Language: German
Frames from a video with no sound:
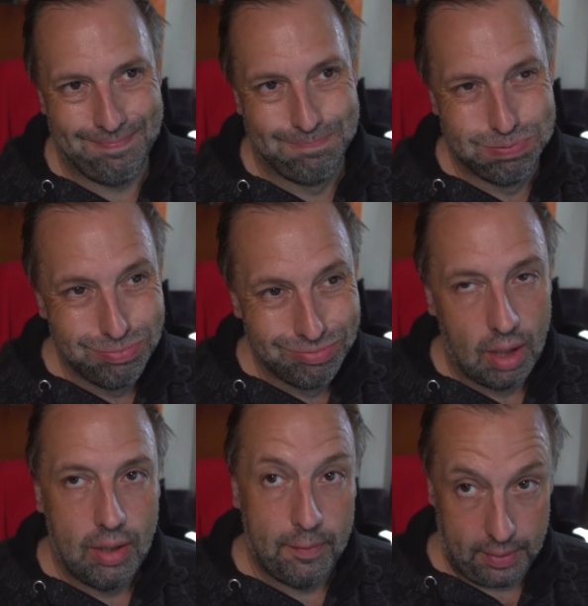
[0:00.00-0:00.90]
puh,
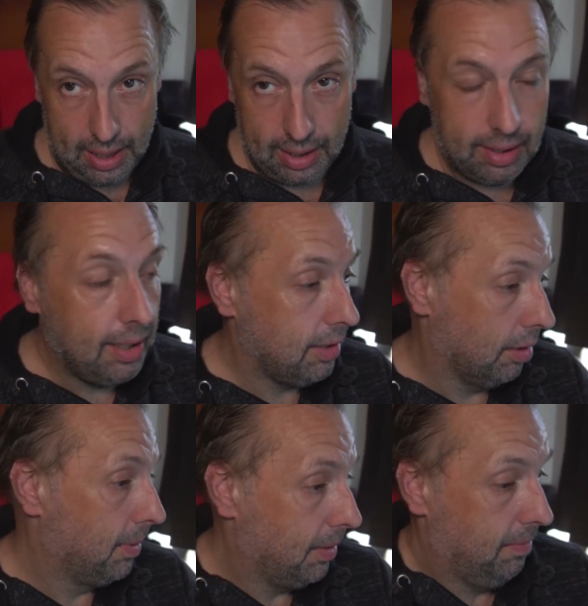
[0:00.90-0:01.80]
fraglich,
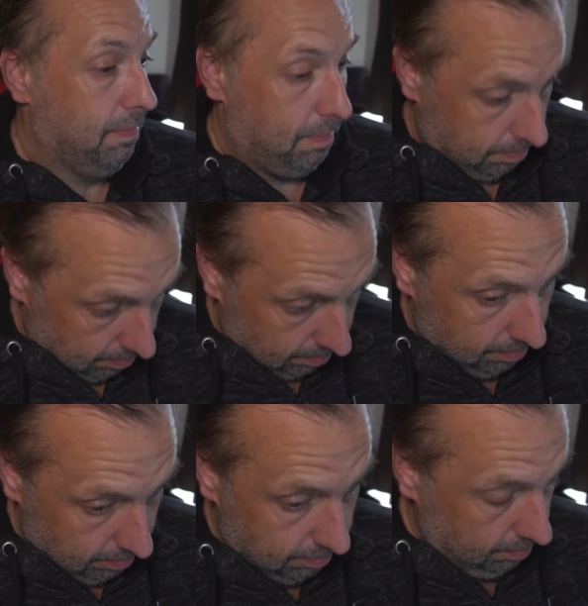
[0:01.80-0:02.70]
aber
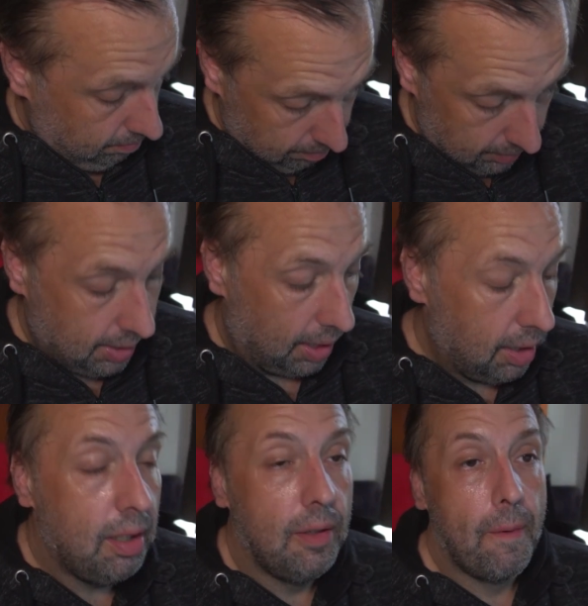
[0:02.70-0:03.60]
egal.